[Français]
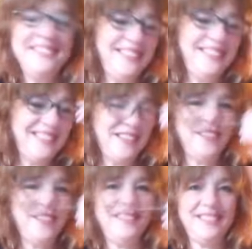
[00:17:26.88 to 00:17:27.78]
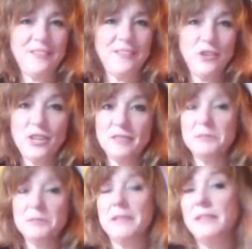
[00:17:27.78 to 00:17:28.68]
des, des, aveugles.
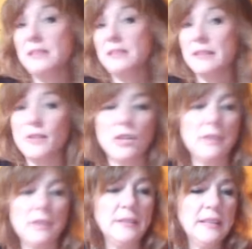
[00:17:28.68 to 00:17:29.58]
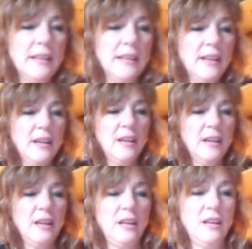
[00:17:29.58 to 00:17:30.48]
Ben oui, les aveugles.
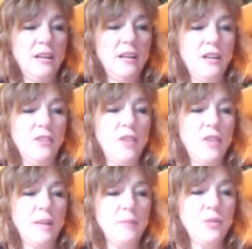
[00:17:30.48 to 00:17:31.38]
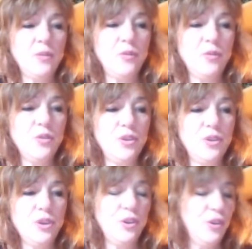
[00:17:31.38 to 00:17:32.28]
Euh, voilà. Donc,
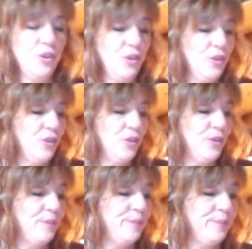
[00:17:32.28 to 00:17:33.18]
euh,